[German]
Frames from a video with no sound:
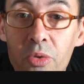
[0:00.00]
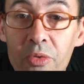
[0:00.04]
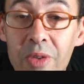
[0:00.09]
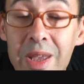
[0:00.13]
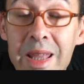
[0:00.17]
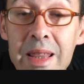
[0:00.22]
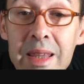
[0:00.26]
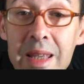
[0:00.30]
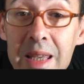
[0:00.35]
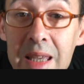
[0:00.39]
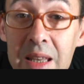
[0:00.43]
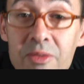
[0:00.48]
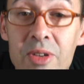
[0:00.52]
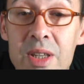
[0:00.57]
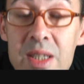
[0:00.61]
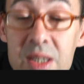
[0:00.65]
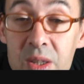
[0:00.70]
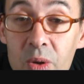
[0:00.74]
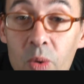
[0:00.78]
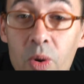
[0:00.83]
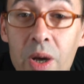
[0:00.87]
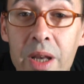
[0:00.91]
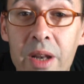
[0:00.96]
Und wenn die
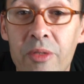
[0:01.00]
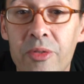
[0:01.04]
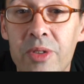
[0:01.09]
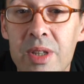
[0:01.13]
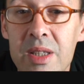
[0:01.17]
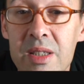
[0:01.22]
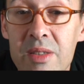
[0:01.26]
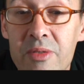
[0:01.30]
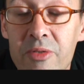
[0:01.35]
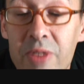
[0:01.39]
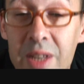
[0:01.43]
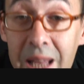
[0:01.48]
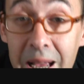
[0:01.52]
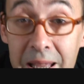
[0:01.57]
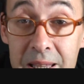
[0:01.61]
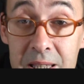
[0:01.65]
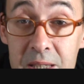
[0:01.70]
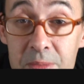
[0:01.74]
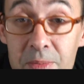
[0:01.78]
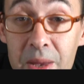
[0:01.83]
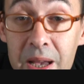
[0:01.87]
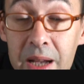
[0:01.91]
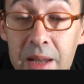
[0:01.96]
Investoren auf diesen
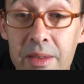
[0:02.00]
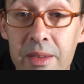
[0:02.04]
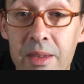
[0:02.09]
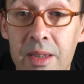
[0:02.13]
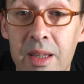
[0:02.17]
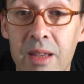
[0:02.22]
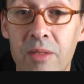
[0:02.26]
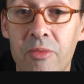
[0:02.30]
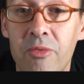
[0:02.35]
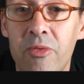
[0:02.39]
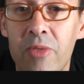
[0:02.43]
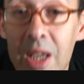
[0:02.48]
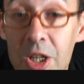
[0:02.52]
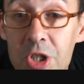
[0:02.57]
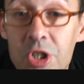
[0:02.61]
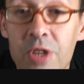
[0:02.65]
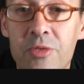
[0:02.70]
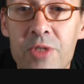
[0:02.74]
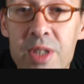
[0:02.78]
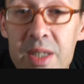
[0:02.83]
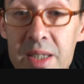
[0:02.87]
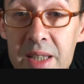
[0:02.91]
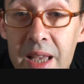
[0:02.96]
Finanzmärkten die
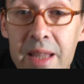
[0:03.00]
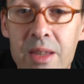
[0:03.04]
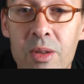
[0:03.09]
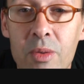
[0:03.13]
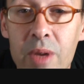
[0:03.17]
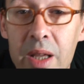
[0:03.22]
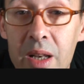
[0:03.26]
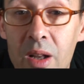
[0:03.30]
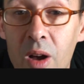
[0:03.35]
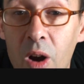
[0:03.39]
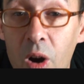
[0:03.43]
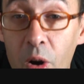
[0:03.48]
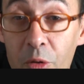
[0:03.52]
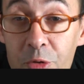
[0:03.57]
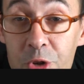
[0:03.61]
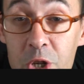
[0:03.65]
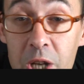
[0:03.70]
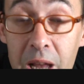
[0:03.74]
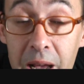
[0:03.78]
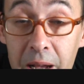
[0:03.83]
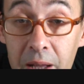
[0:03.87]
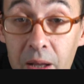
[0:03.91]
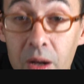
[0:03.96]
Wirtschaftszeitungen
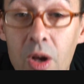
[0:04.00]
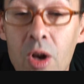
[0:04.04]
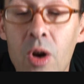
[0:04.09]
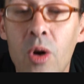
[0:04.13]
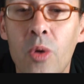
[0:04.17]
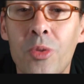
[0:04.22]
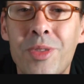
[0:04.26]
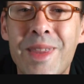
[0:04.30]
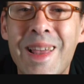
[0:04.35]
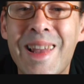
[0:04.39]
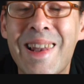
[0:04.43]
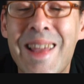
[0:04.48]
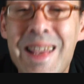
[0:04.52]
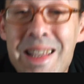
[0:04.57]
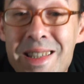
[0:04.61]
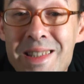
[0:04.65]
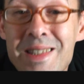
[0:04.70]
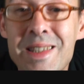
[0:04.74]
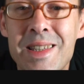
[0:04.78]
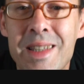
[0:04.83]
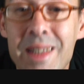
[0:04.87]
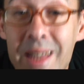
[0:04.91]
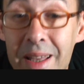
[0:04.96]
aufschlagen und da
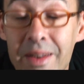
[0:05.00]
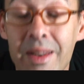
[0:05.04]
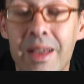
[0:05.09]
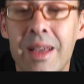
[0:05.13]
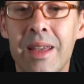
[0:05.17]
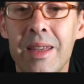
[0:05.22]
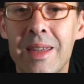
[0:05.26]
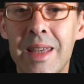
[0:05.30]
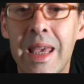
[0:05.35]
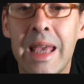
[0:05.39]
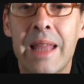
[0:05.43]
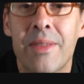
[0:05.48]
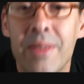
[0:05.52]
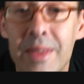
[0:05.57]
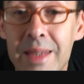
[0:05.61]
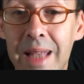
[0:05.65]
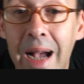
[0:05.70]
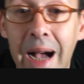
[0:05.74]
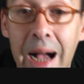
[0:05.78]
lesen sie dann jeden